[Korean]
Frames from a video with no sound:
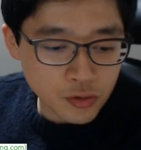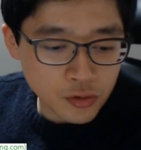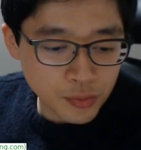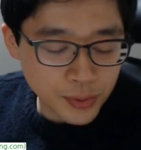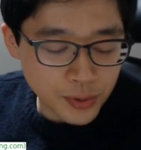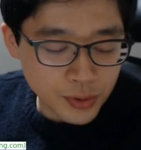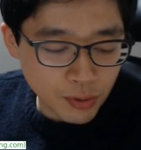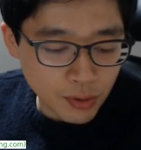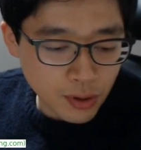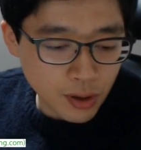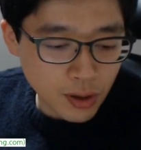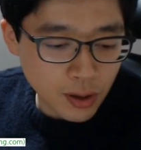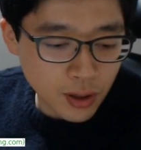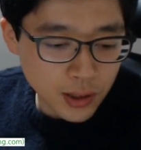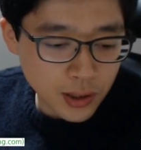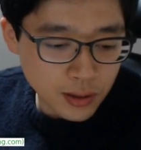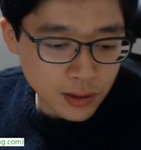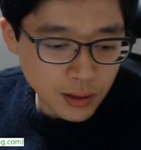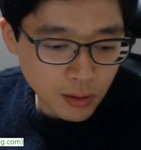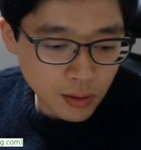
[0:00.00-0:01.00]
구비
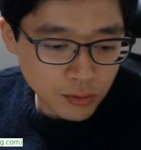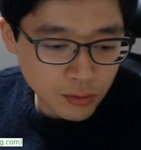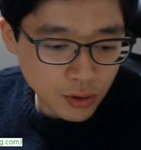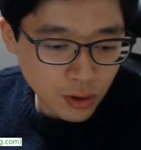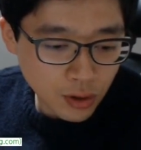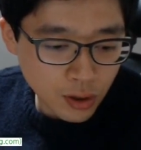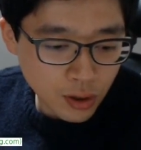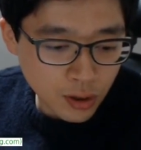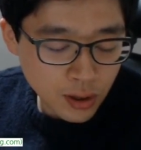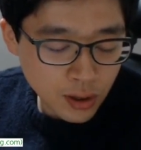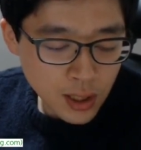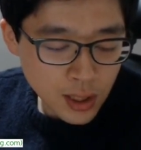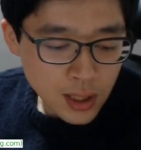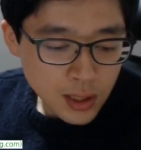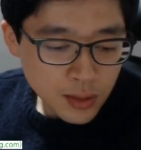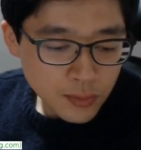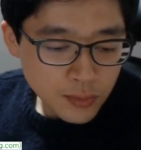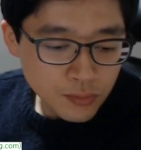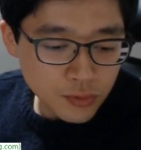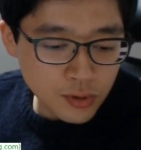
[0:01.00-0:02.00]
조건에서 나오죠.
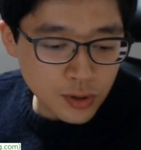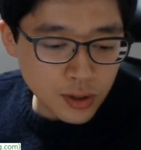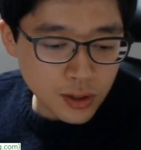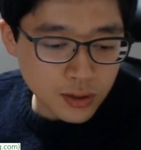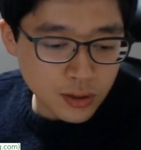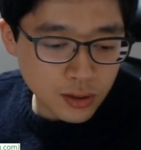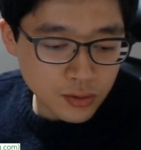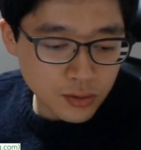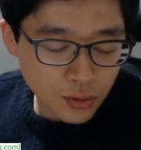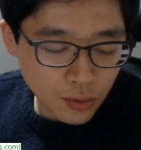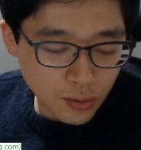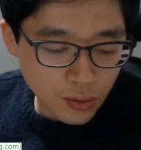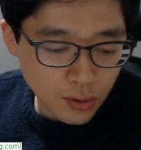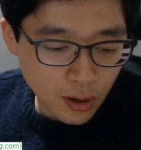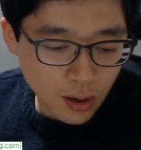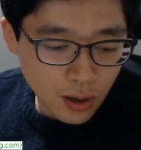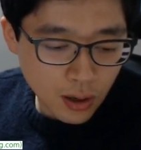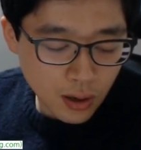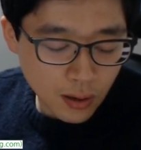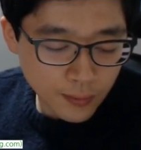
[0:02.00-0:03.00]
물리적
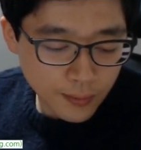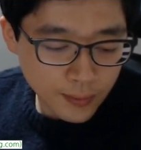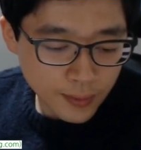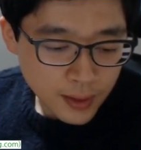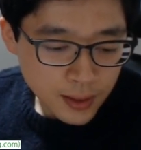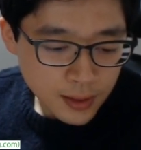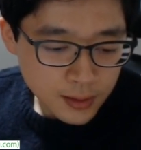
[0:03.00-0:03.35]
조건.